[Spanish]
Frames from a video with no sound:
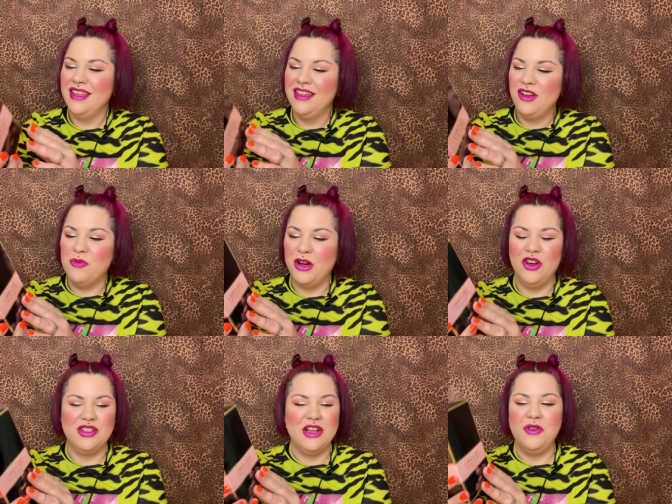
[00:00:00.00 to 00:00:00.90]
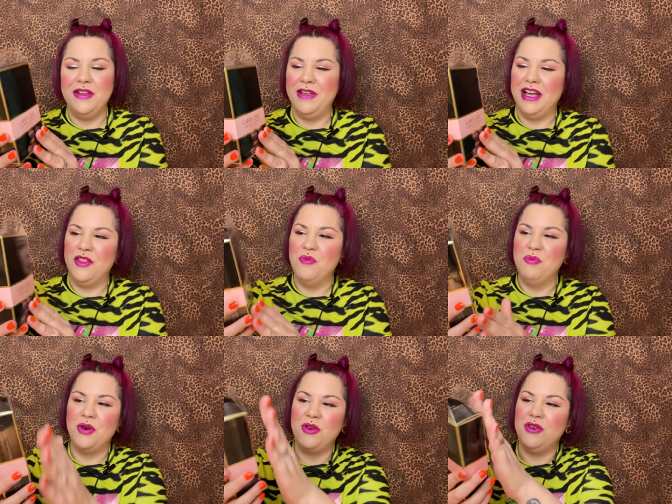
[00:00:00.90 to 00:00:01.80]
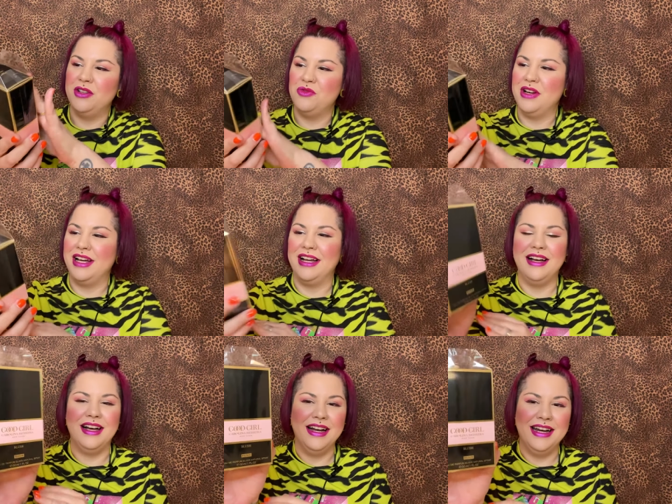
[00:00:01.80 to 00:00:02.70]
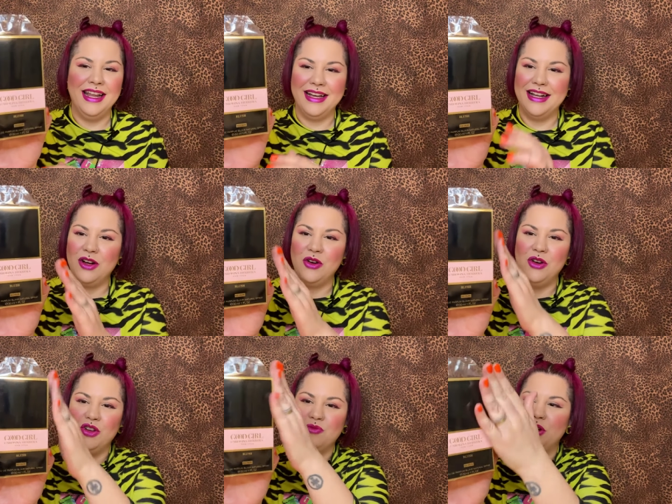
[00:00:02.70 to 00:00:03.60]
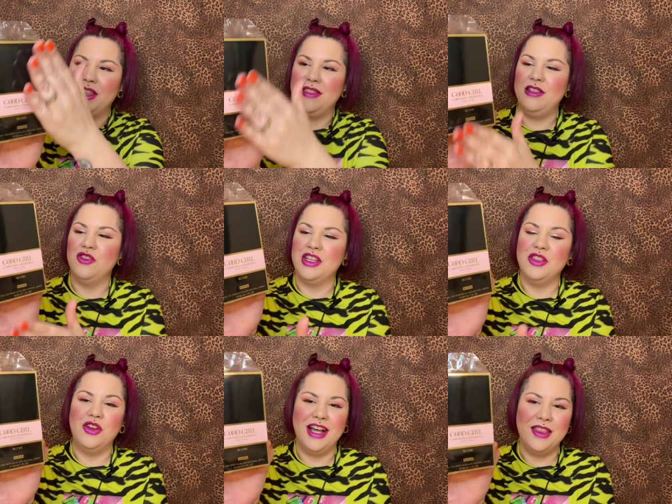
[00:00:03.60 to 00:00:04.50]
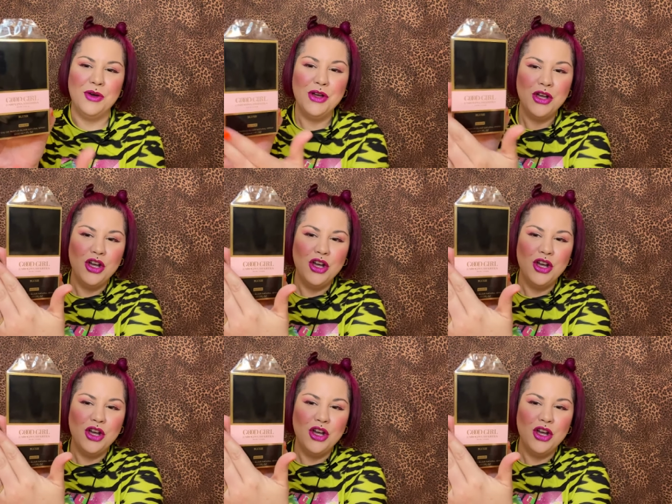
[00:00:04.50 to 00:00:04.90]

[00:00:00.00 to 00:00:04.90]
como que los han unificado un poco, es una caja negra con los bordecitos en dorado,